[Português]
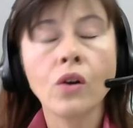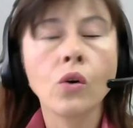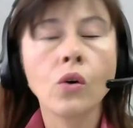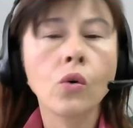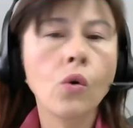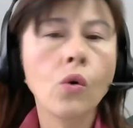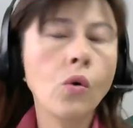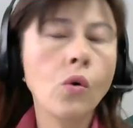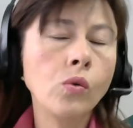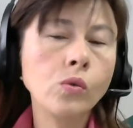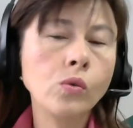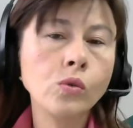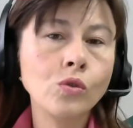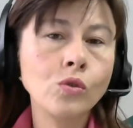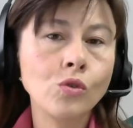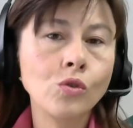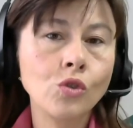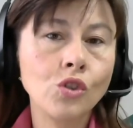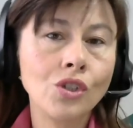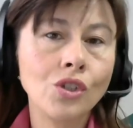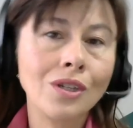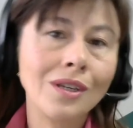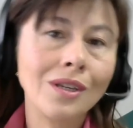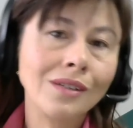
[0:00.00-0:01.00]
com o uso
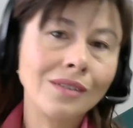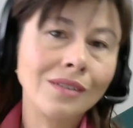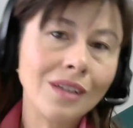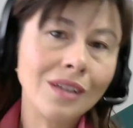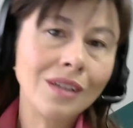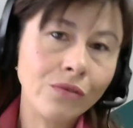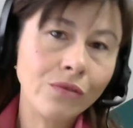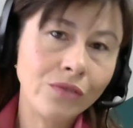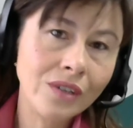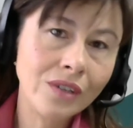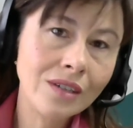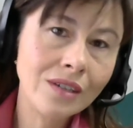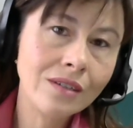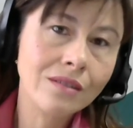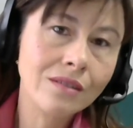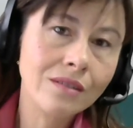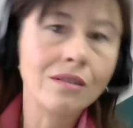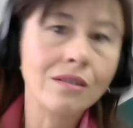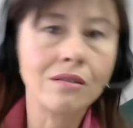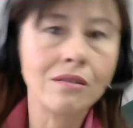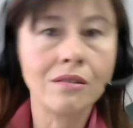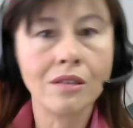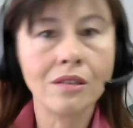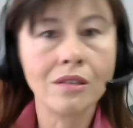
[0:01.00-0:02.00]
de
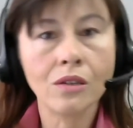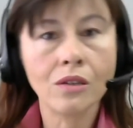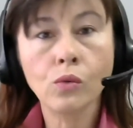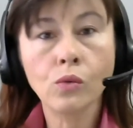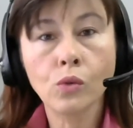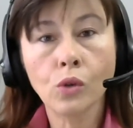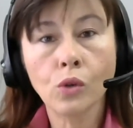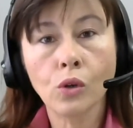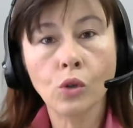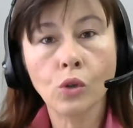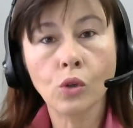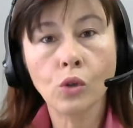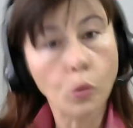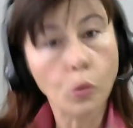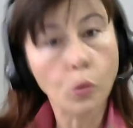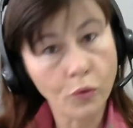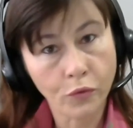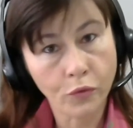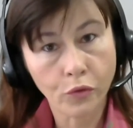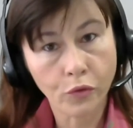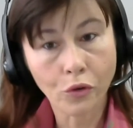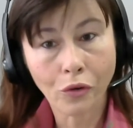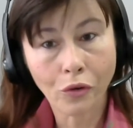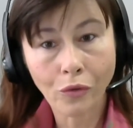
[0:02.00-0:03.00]
entrevistas e grupos
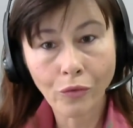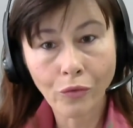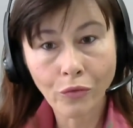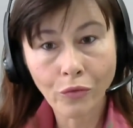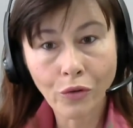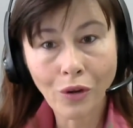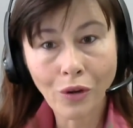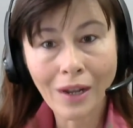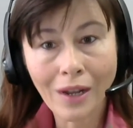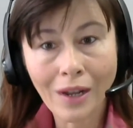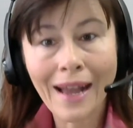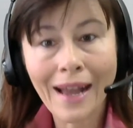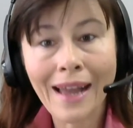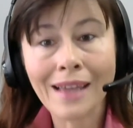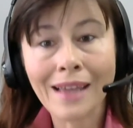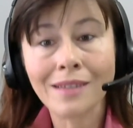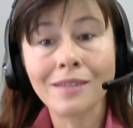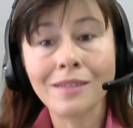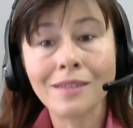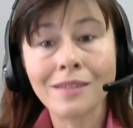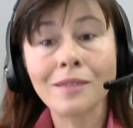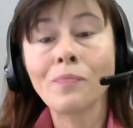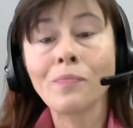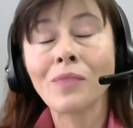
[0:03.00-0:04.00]
fo
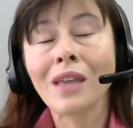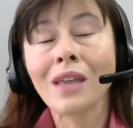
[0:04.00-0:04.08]
focais,